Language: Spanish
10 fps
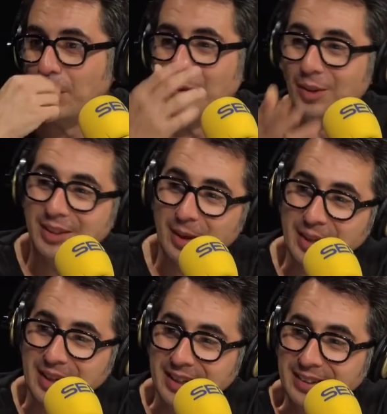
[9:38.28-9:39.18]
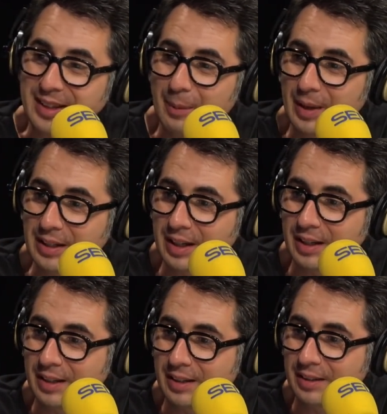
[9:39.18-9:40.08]
Pero no entra bien cambiar
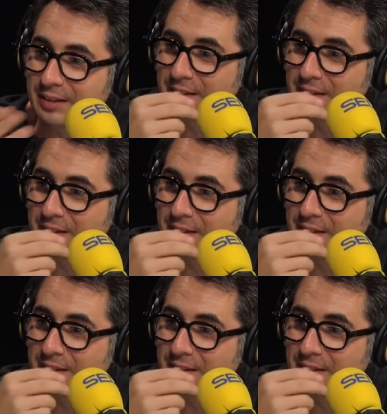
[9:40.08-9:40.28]
la...